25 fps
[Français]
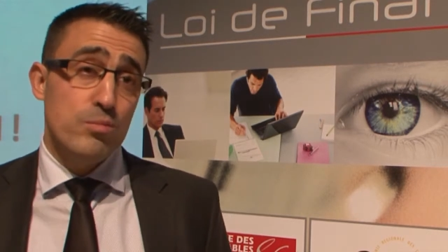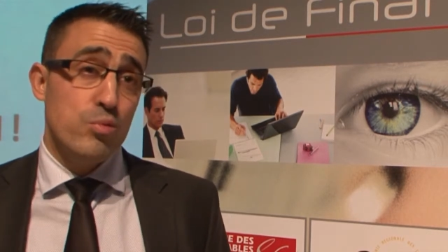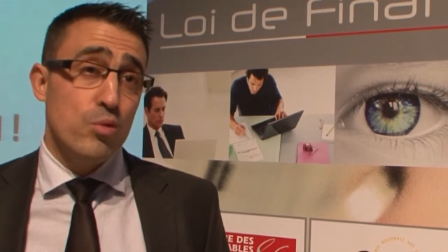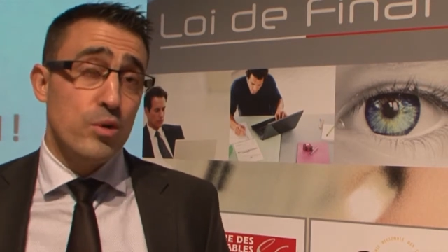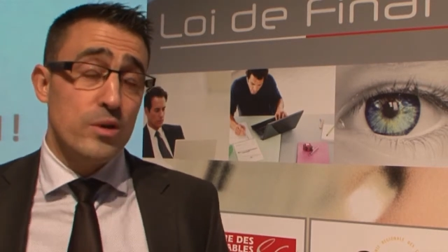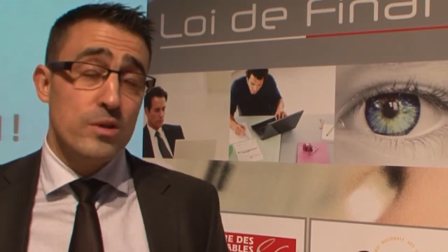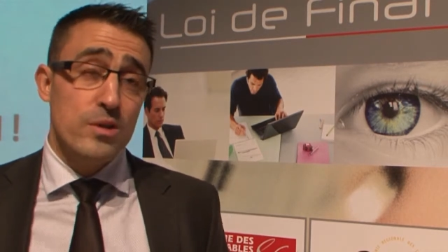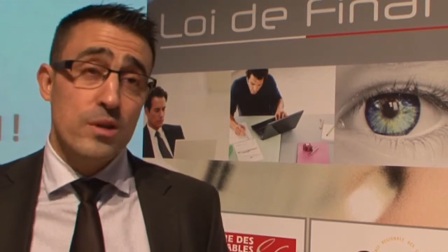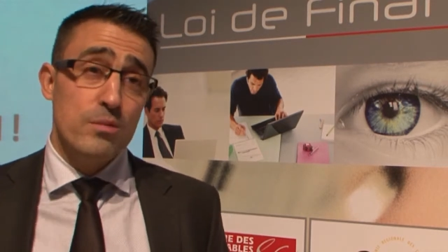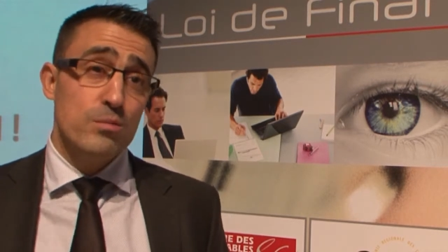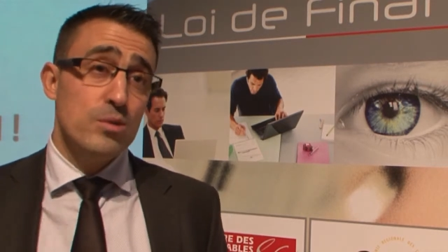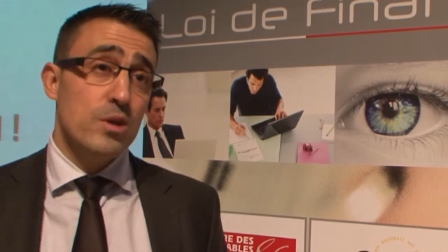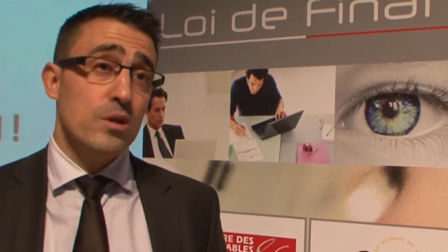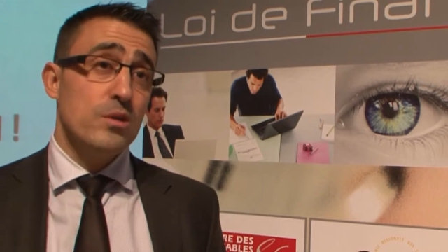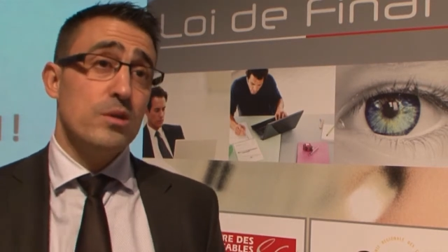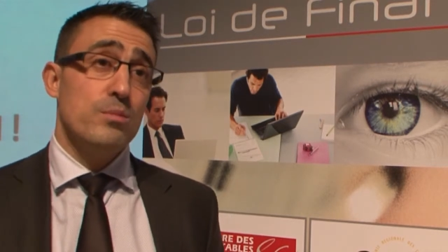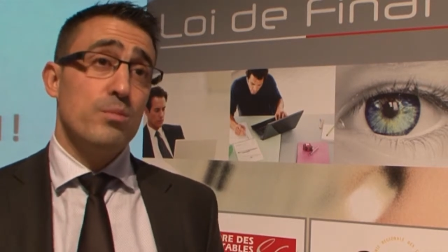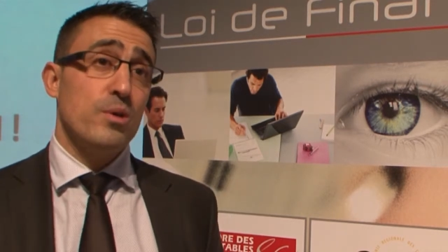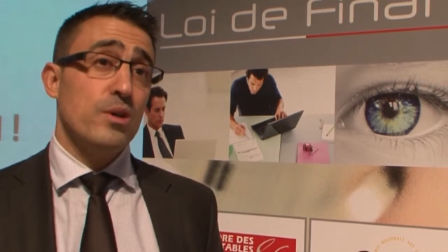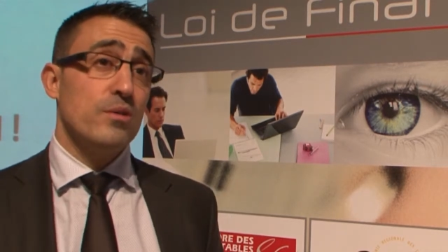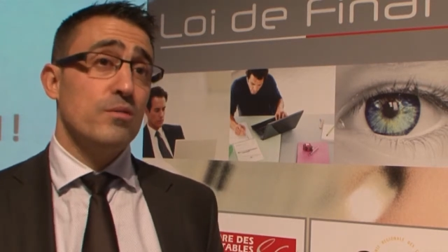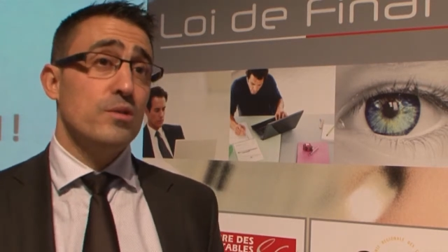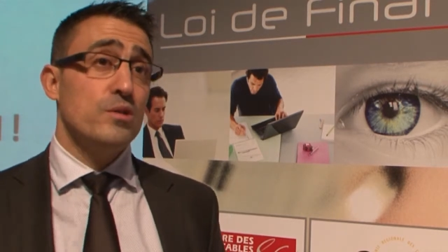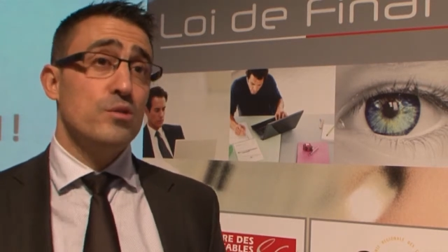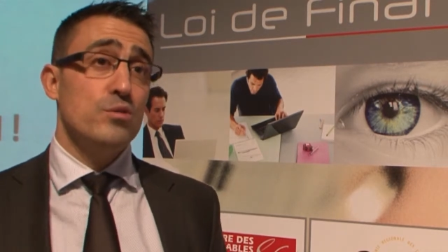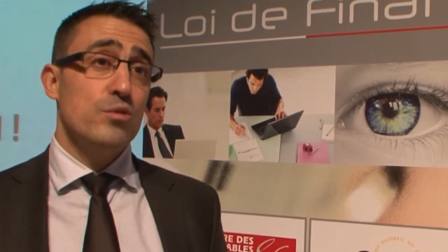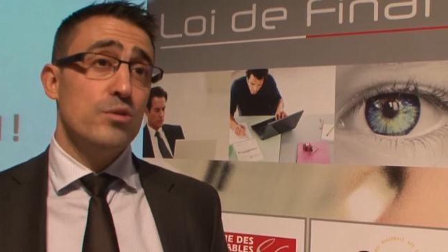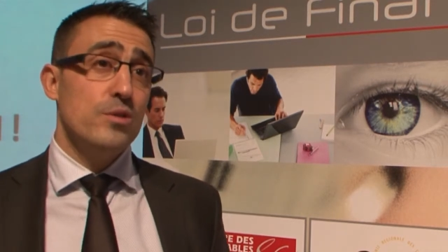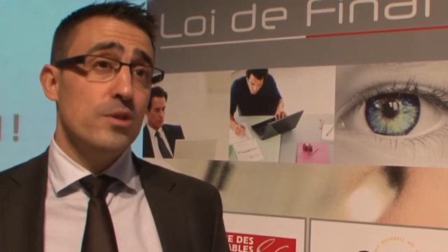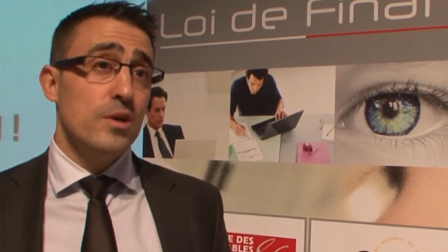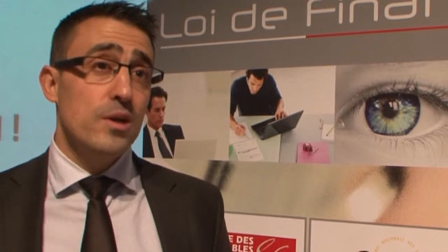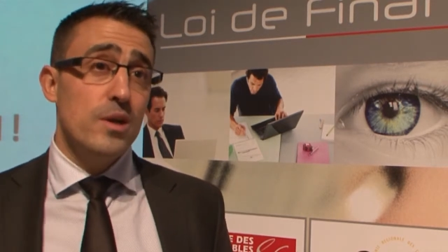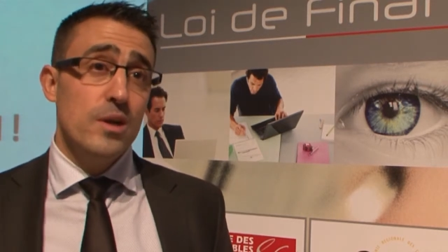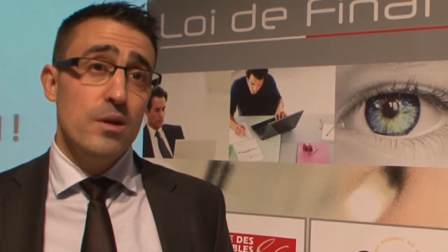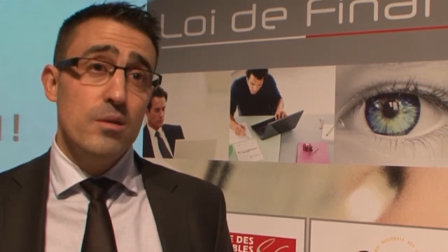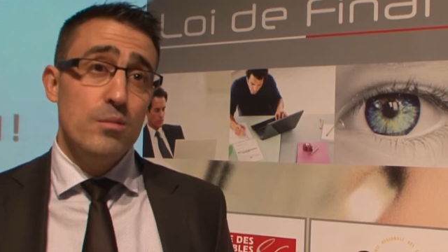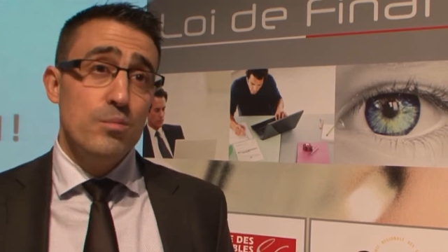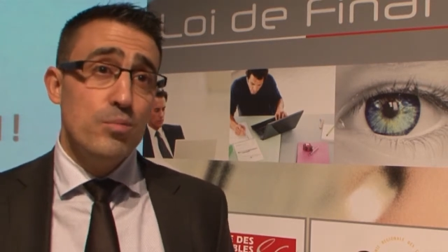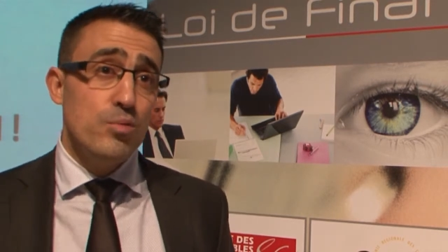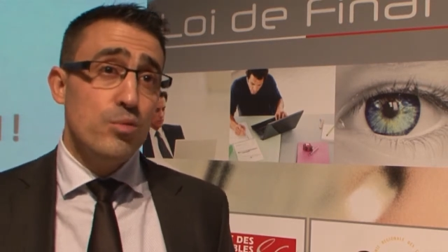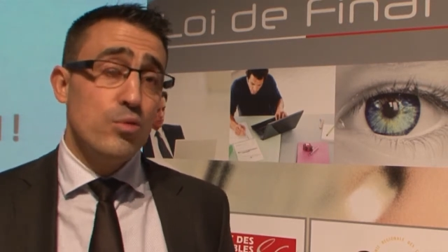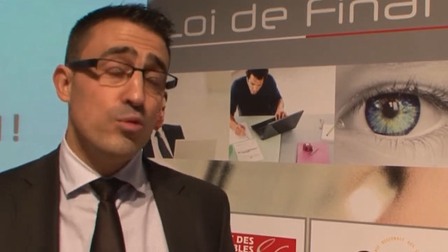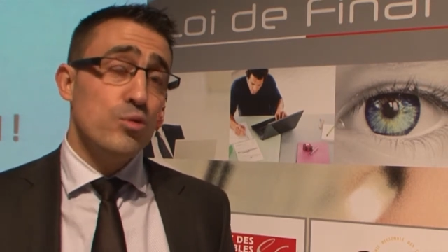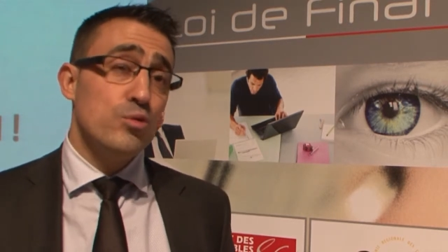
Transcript: pour établir des prévisionnels, pour